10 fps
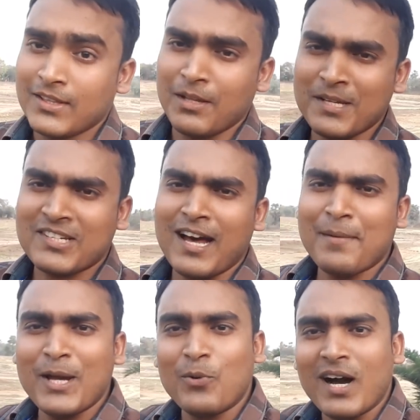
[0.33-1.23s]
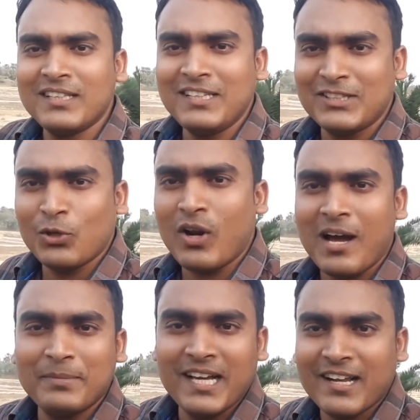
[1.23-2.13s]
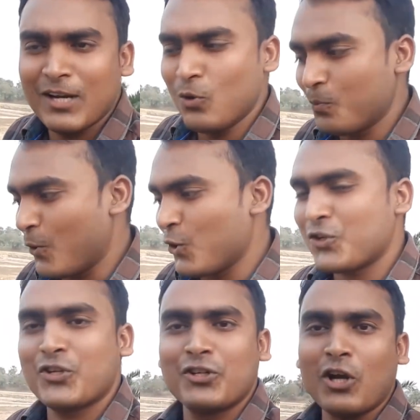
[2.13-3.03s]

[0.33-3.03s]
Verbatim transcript: नमस्कार मैं हूं आदित्य और आप देख रहे हैं नुकपोस्ट